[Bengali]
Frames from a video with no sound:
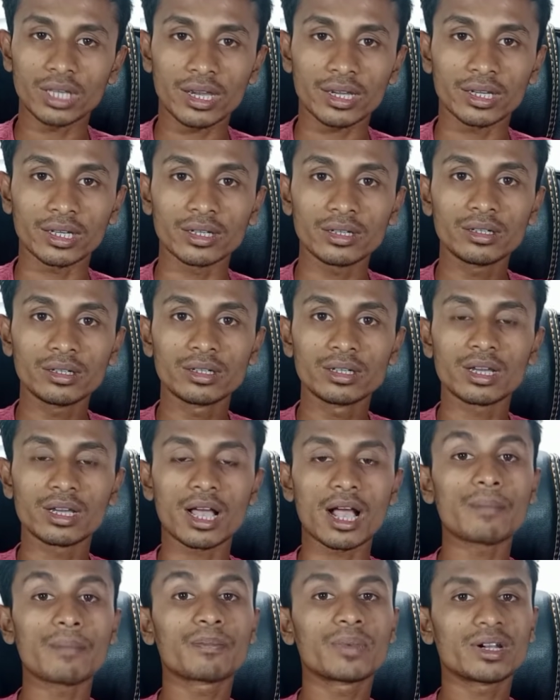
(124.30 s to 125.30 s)
থাকেন
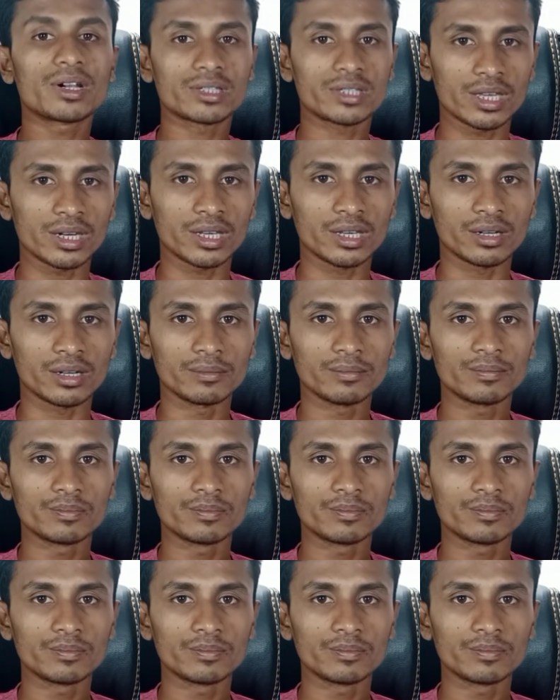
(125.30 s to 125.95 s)
আপনার চ্যানেল